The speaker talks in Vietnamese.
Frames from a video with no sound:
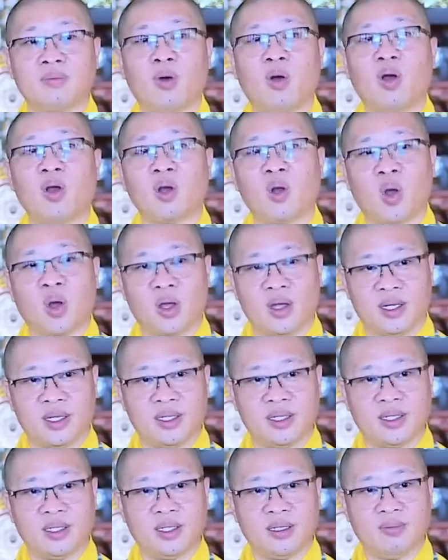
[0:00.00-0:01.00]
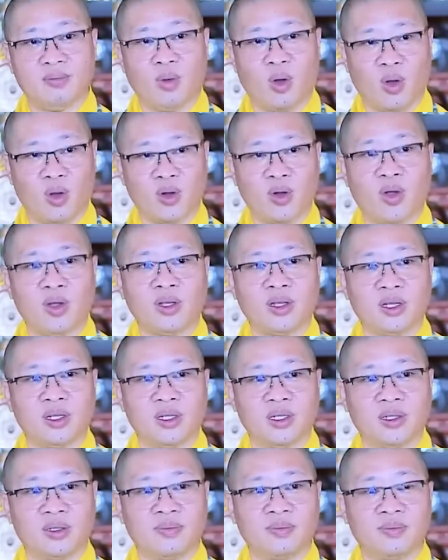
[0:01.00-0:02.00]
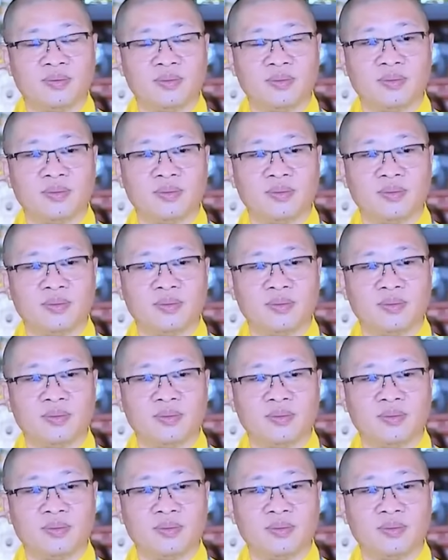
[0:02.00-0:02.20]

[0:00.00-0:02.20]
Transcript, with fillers: mọi loài, mọi đối tượng.